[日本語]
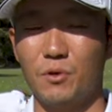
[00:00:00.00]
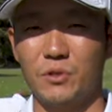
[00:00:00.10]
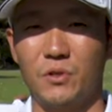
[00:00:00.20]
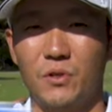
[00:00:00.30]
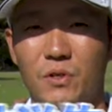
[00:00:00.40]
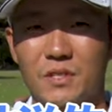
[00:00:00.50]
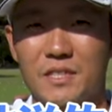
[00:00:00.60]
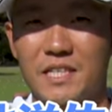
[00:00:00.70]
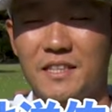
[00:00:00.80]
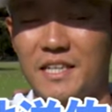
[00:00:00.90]
僕の
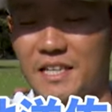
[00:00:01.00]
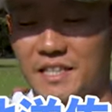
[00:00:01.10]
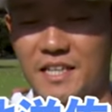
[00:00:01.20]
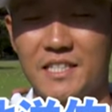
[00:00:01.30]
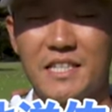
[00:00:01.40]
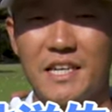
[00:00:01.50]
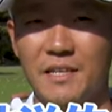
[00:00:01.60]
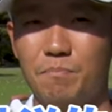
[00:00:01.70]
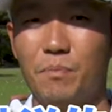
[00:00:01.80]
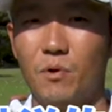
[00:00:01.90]
絶対に外せ
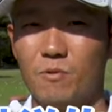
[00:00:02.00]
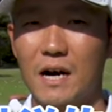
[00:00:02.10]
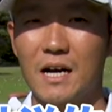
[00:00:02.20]
ない1本は